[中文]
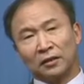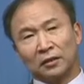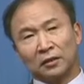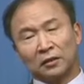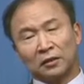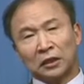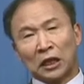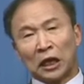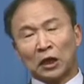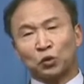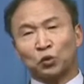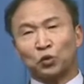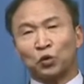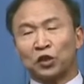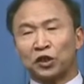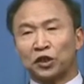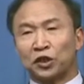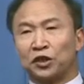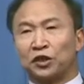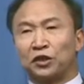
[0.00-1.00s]
他说
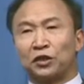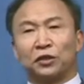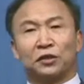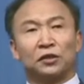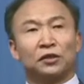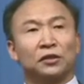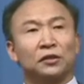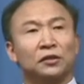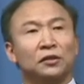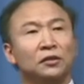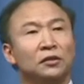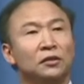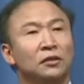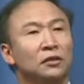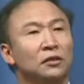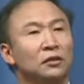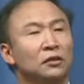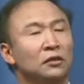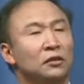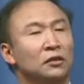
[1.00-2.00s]
是
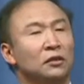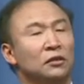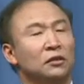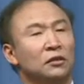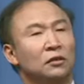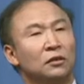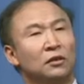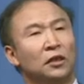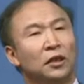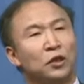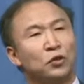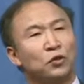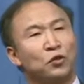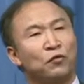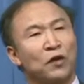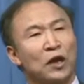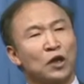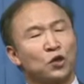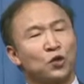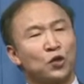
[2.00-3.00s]
得意
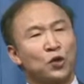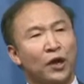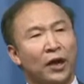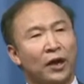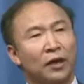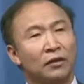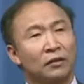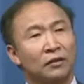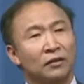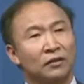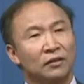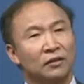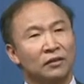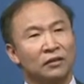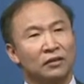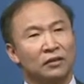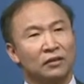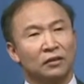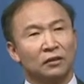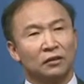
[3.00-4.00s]
忘权，
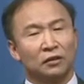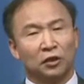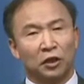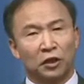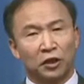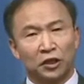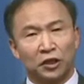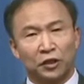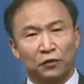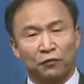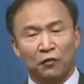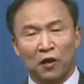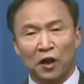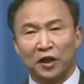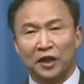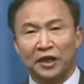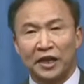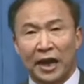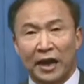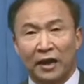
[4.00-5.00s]
得意
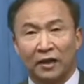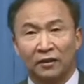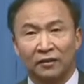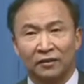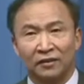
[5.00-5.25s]
忘言。